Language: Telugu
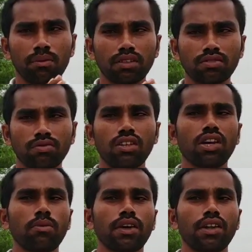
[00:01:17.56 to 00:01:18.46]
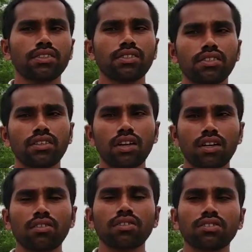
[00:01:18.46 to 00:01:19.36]
మనకి సుందిలా బ్యారేజ్కి
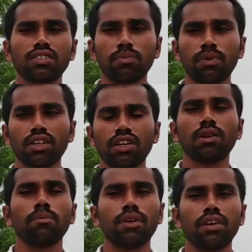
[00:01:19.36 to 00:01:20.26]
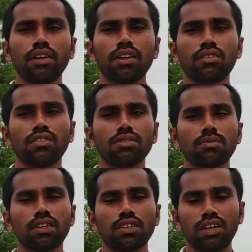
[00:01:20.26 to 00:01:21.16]
అక్కడ నుంచి శ్రీపాద ఎల్లంపల్లి అక్కడ నుంచి
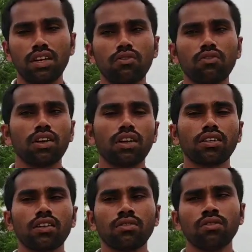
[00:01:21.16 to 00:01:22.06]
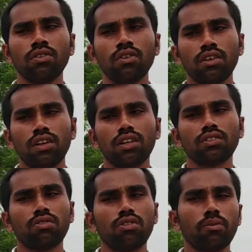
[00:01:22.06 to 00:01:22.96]
మనకి ఇది లింక్ వన్ అంటారు
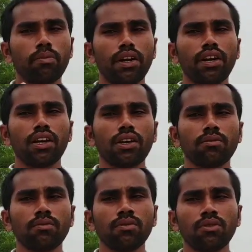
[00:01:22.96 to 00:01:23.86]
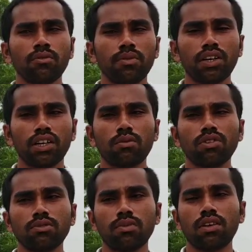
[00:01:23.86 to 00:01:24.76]
లింక్ టూలో మేడారం మేడారం
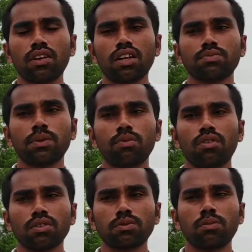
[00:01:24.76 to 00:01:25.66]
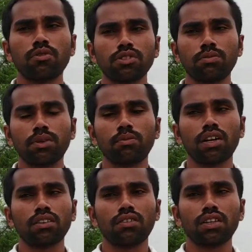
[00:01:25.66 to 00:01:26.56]
నుంచి మన లక్ష్మీపూర్ లక్ష్మీపూర్ నుంచి
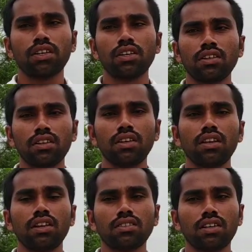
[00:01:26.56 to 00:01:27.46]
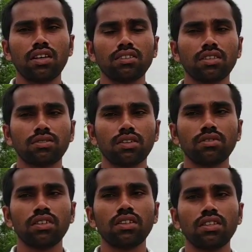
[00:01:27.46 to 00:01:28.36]
మిడ్మానేర్ వరకు నీళ్ళని తరలించడం
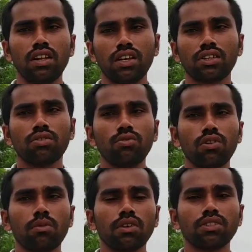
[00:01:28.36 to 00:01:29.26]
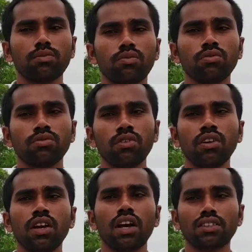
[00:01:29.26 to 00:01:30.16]
జరుగుతుంది ఇది లింక్ టూగా మనం చెప్పుకోవచ్చు
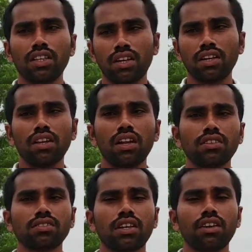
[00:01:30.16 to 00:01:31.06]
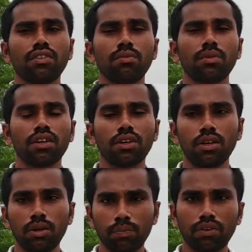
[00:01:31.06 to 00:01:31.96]
అయితే ఈ రెండు లింక్స్ అనేవి మనకి
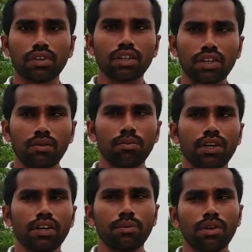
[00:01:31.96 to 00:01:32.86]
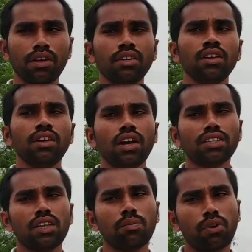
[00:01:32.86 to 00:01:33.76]
ఇప్పటివరకు కంప్లీట్ అయిపోయాయి
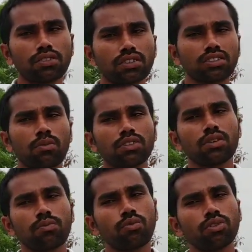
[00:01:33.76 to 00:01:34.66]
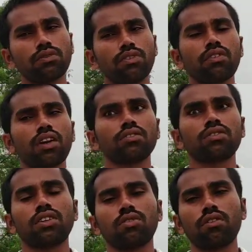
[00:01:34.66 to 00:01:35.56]
అయితే ఈ ప్రాజెక్ట్ సంబంధించిన పూర్తి
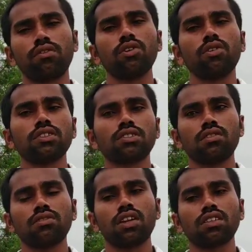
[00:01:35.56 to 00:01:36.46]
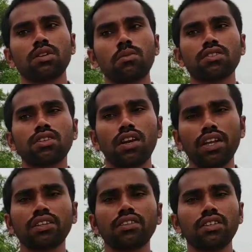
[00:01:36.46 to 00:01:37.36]
వివరాలతో నేను ఒక వీడియో చేశాను దానికి సంబంధించిన
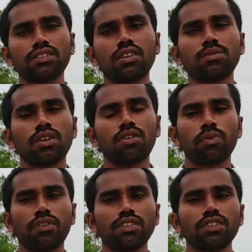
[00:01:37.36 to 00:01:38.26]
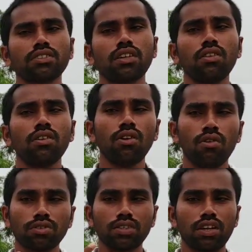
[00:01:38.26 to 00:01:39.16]
లింక్ డిస్క్రిప్షన్లో ప్రొవైడ్ చేశాను
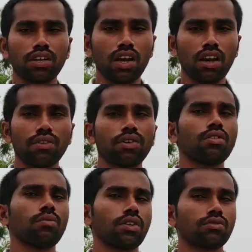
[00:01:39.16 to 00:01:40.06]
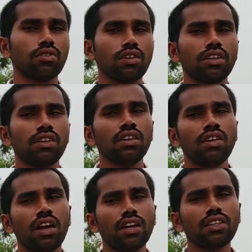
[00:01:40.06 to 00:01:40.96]
ఒకసారి ఆ వీడియోని మీరు చూడండి
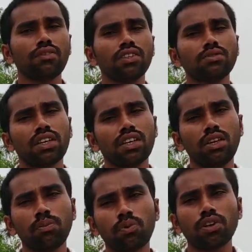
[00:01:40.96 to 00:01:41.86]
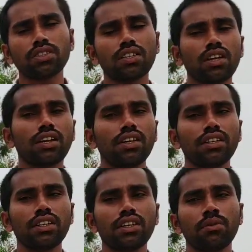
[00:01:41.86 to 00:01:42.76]
అయితే ఫ్రెండ్స్ మనకి ఈ
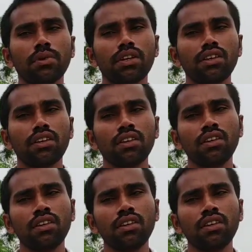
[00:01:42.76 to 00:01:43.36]
ప్రాజెక్టులన్నింటికి మనకి